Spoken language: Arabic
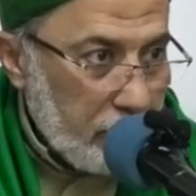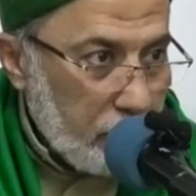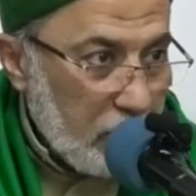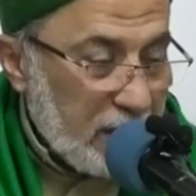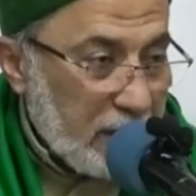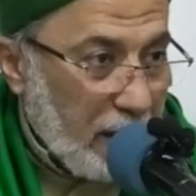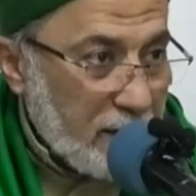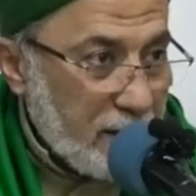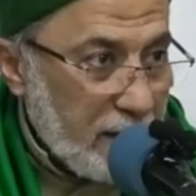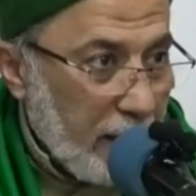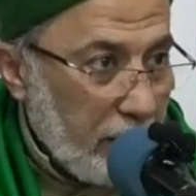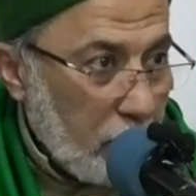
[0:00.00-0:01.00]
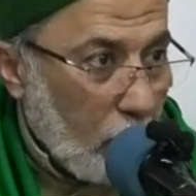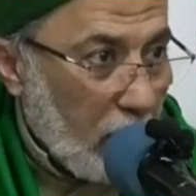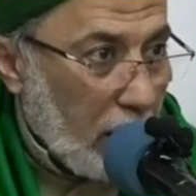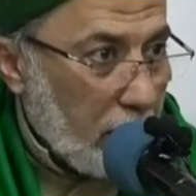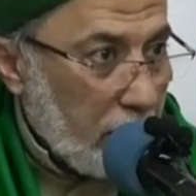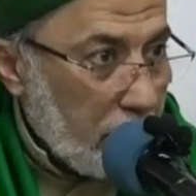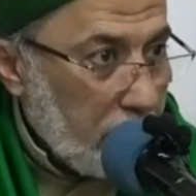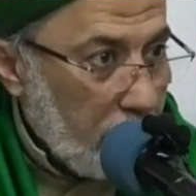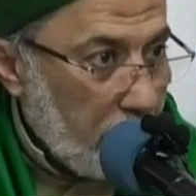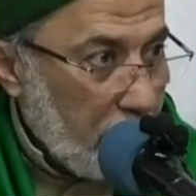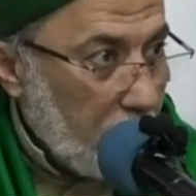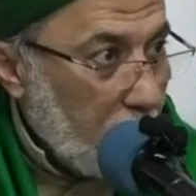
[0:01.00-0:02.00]
وي تراست ان دولار
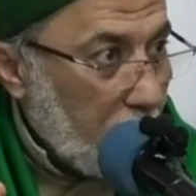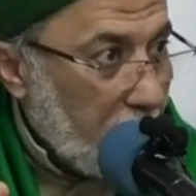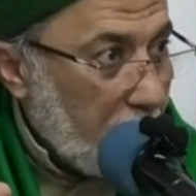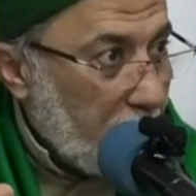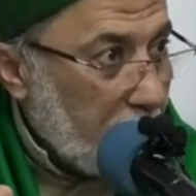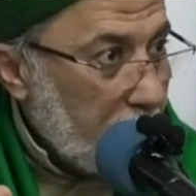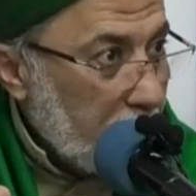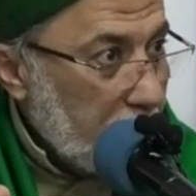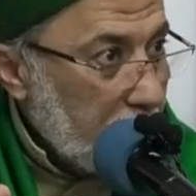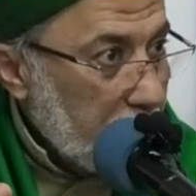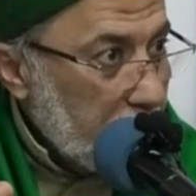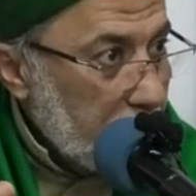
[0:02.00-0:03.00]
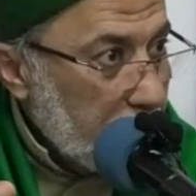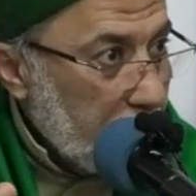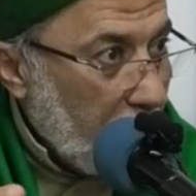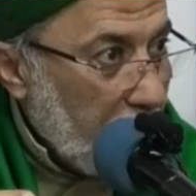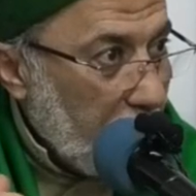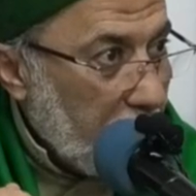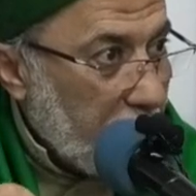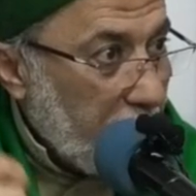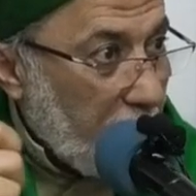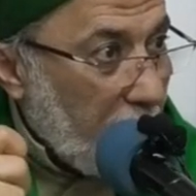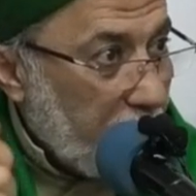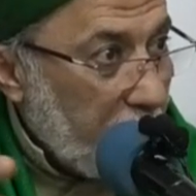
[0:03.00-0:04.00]
هم يقولوا كده يعني
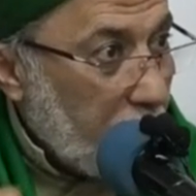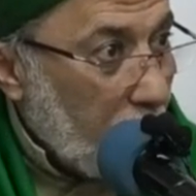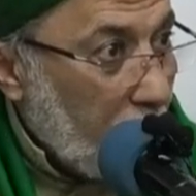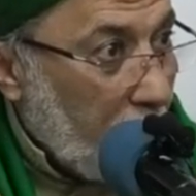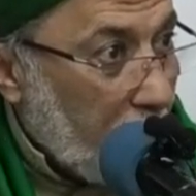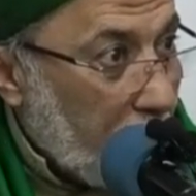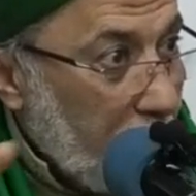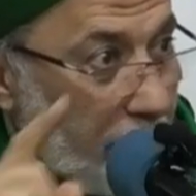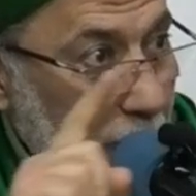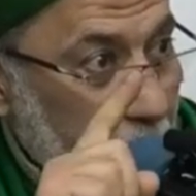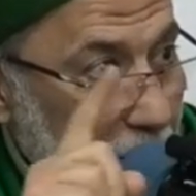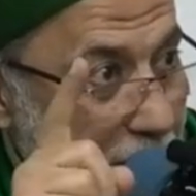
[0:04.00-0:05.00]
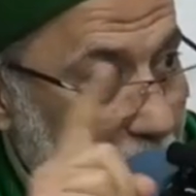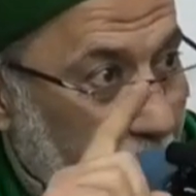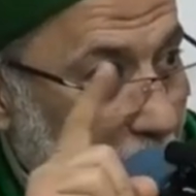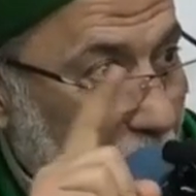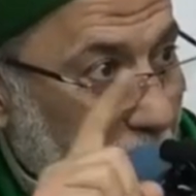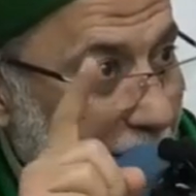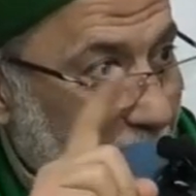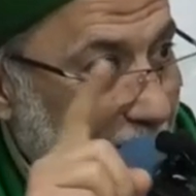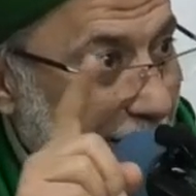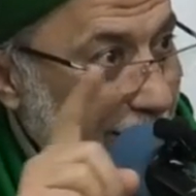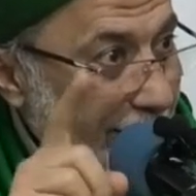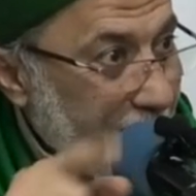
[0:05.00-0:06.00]
الثقه في الدولار مش الثقه في
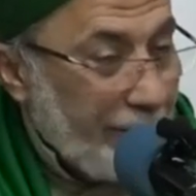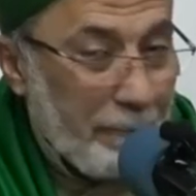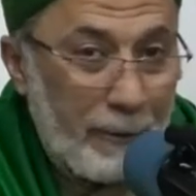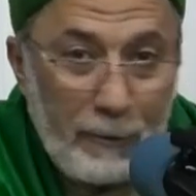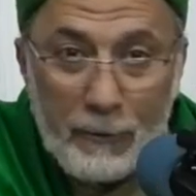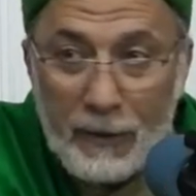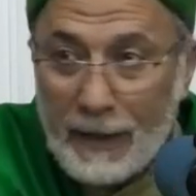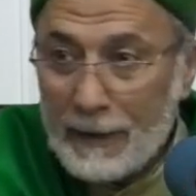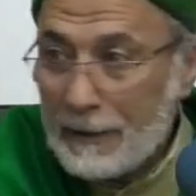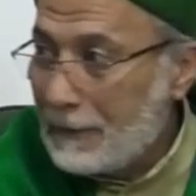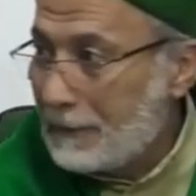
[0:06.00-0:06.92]
الله هم يقولوا كده